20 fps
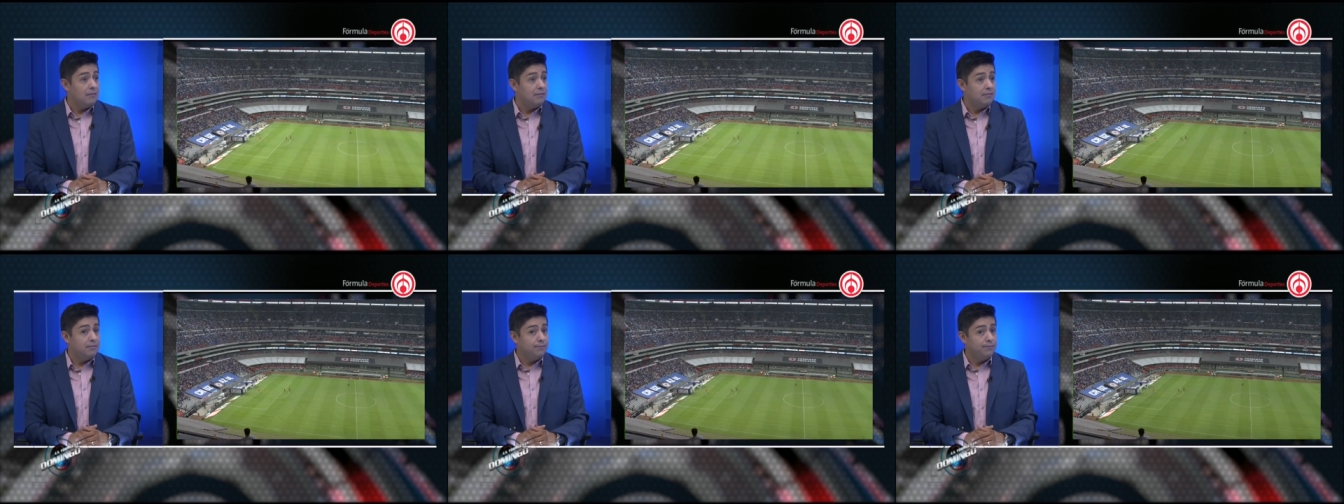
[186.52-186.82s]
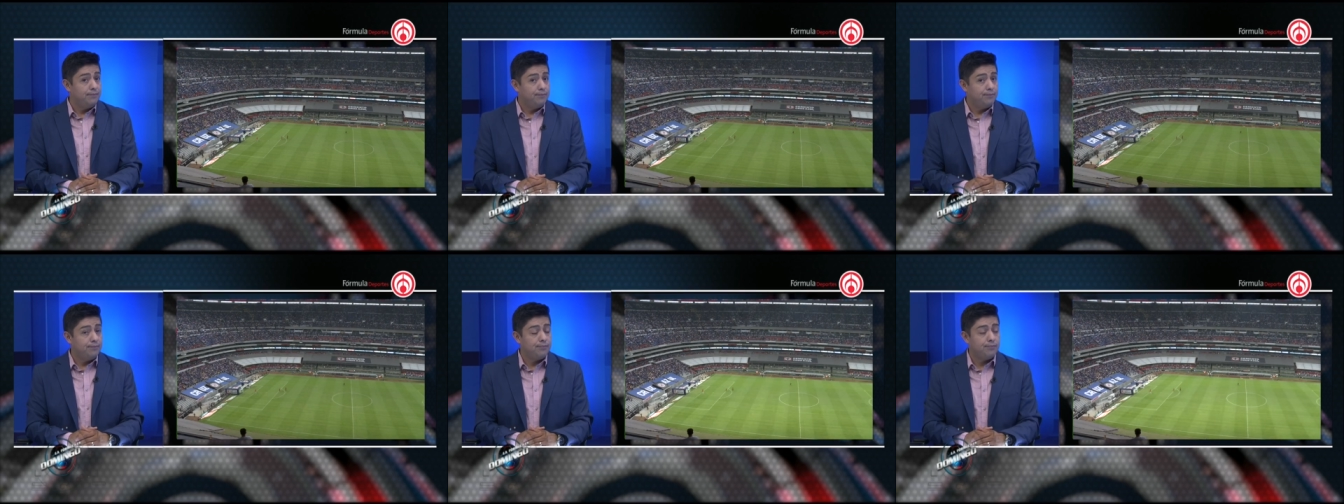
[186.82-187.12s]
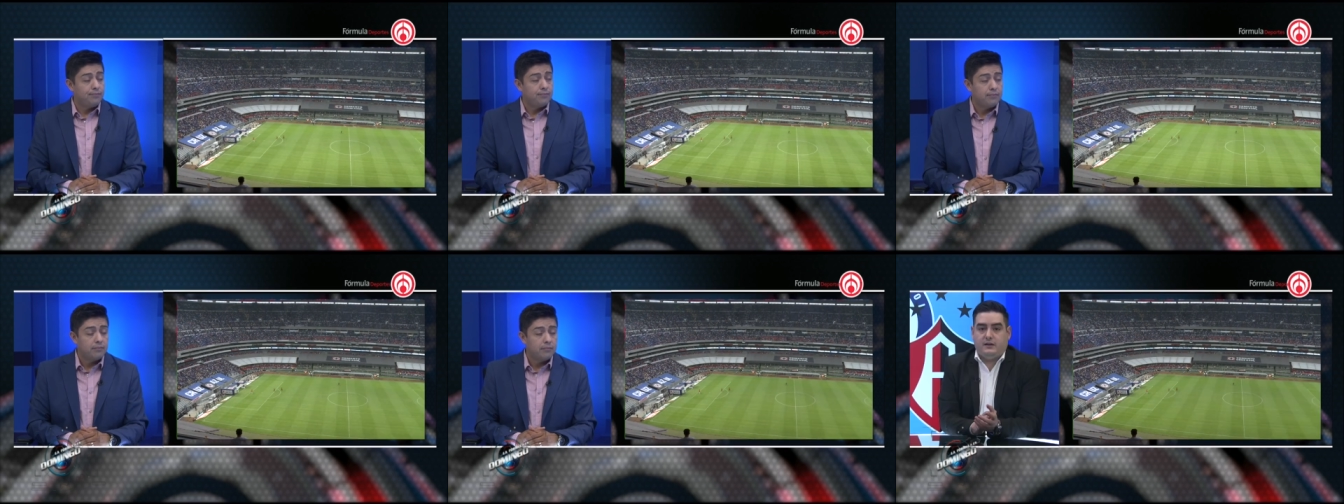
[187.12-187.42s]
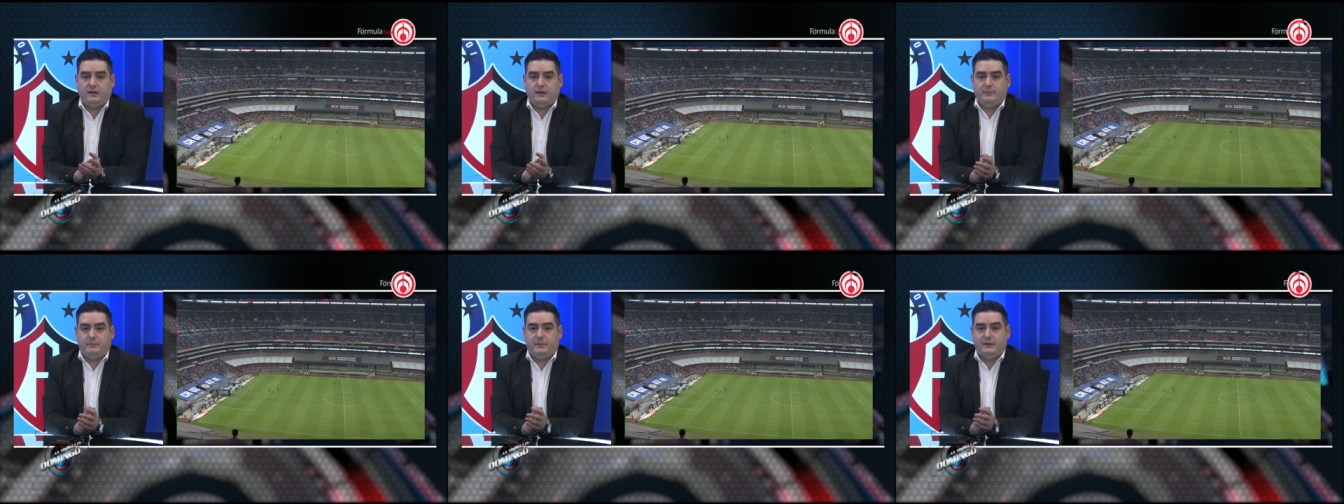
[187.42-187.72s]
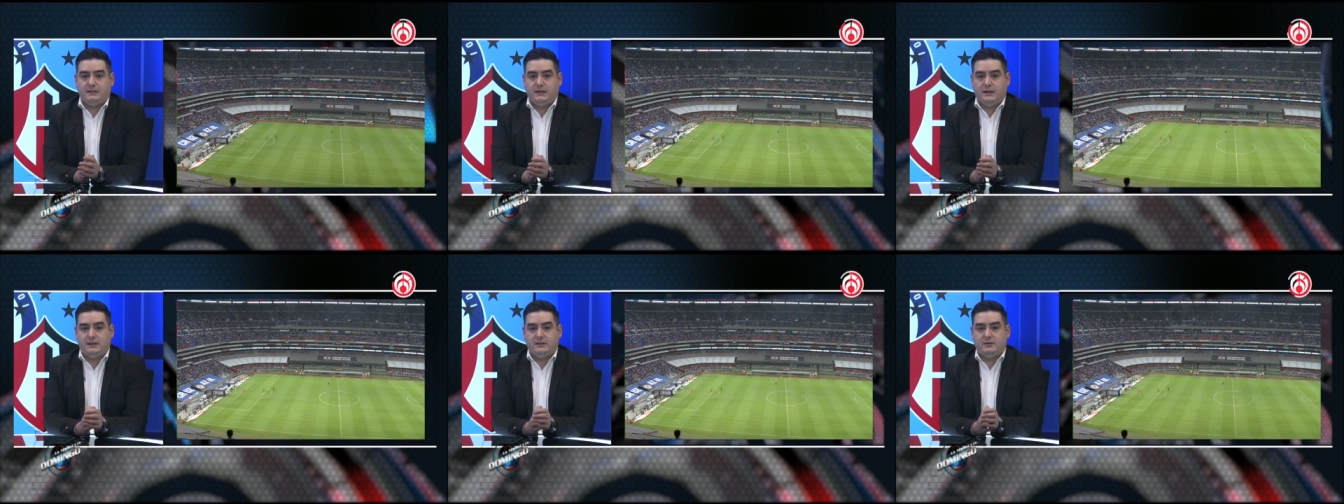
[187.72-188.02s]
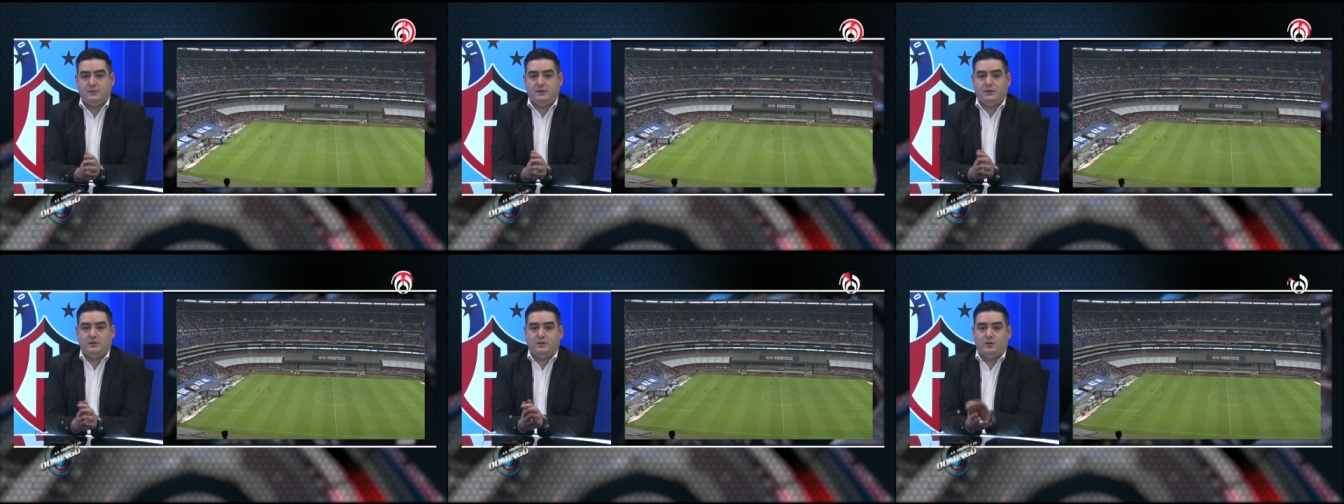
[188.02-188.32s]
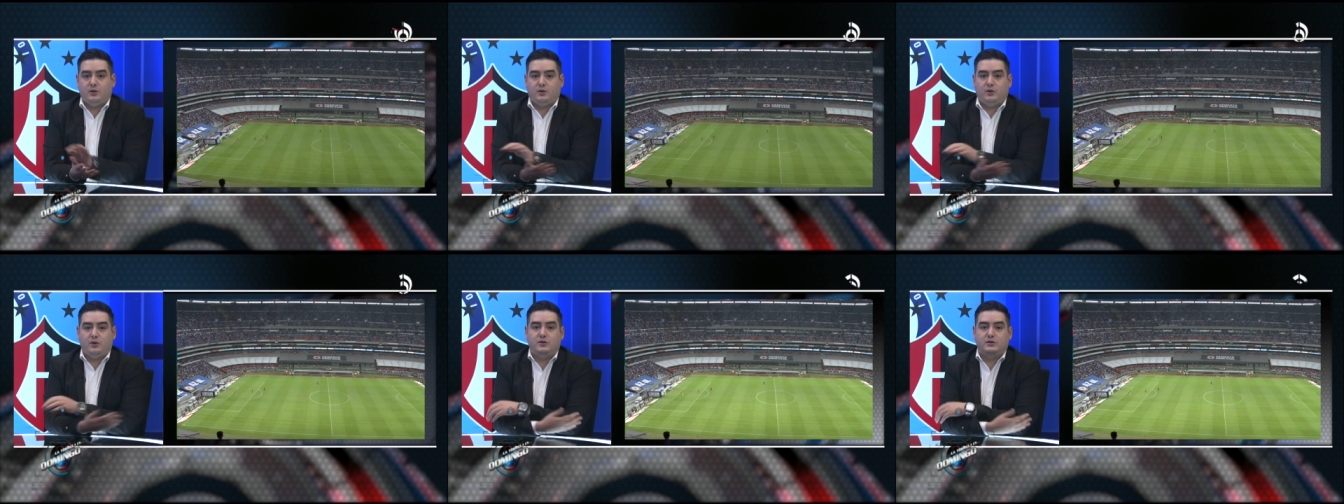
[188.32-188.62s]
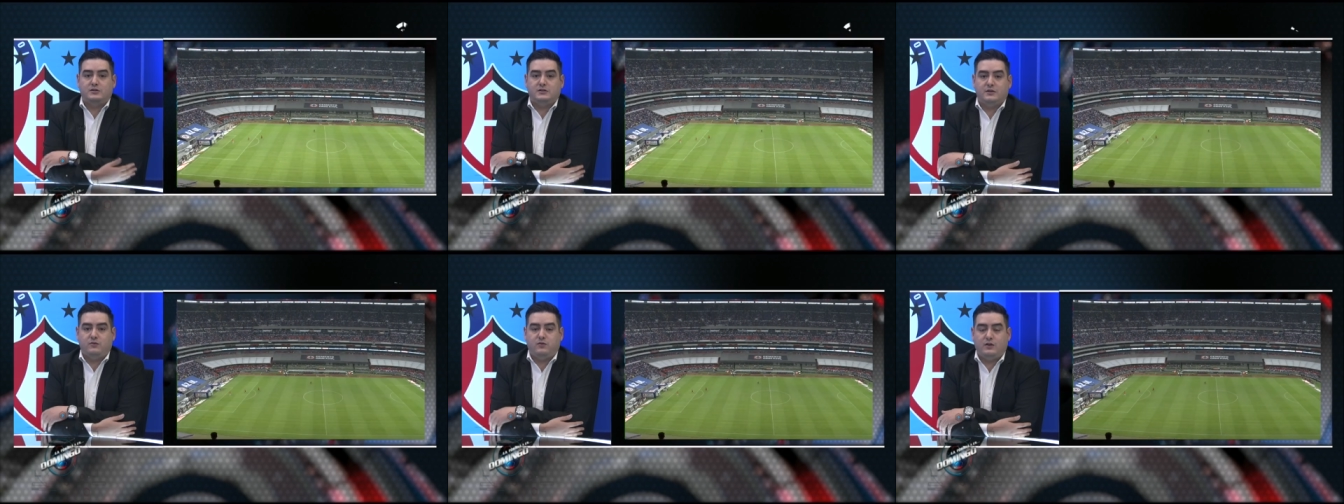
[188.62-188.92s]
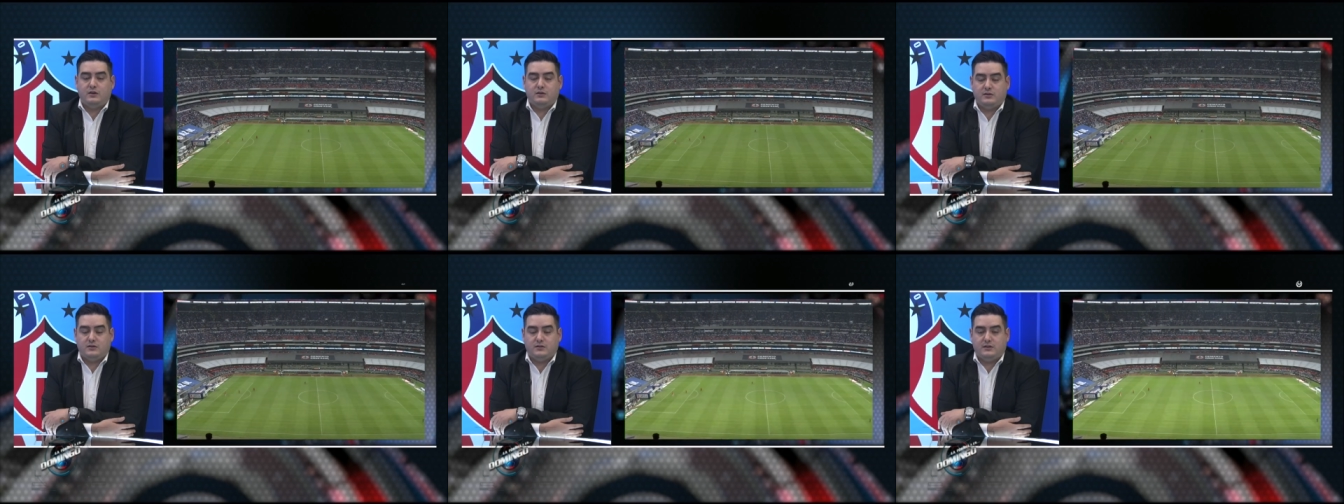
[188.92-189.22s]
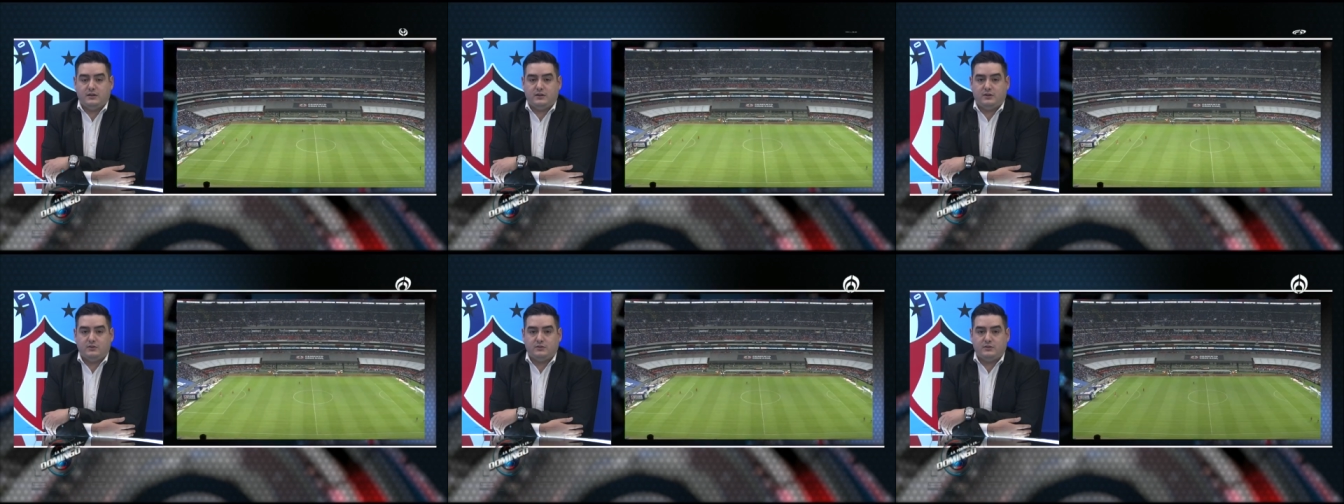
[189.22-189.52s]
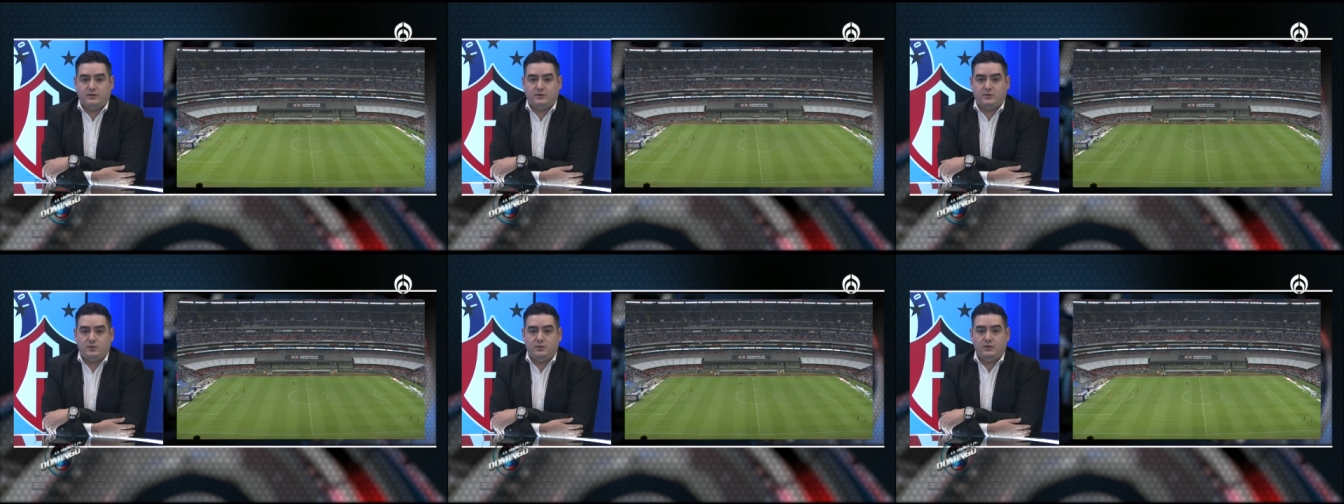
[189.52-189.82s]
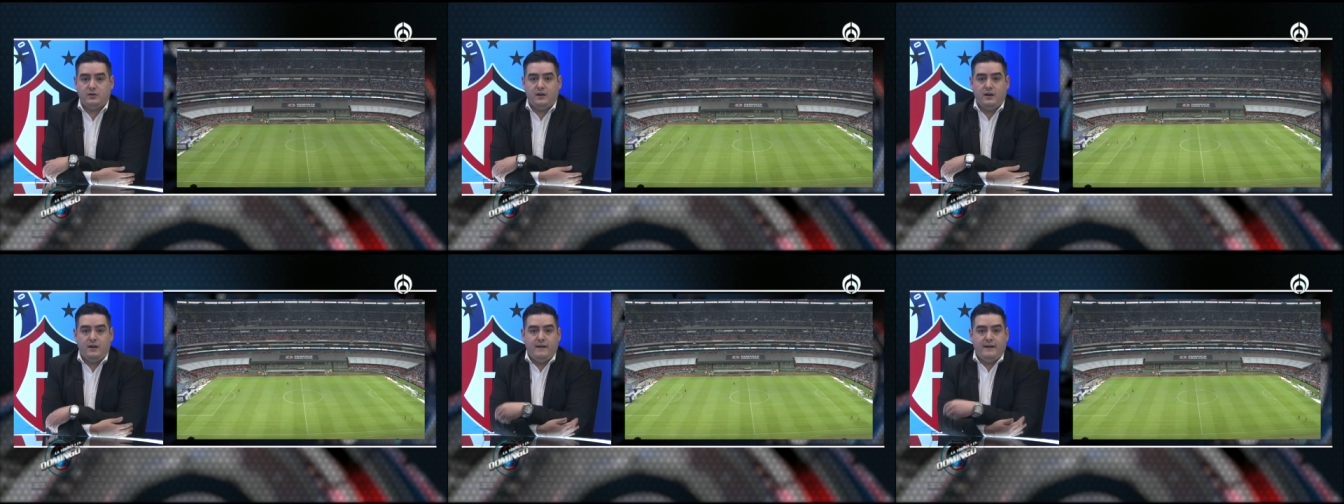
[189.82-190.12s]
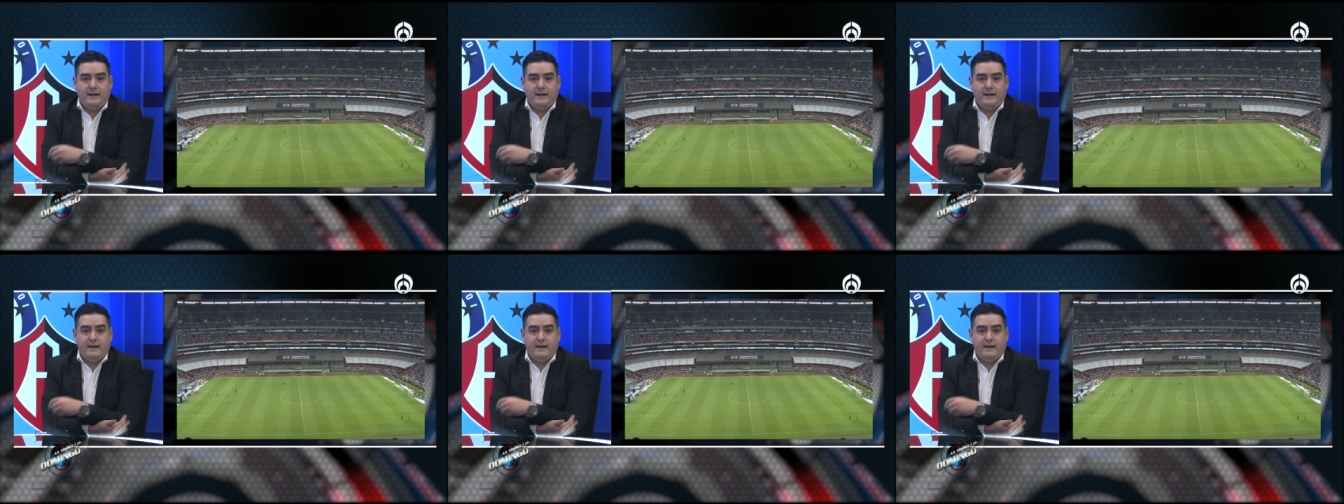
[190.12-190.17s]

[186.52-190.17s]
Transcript: Sí, es increíble lo que pasa, sobre todo con los refuerzos de Cruz Azul.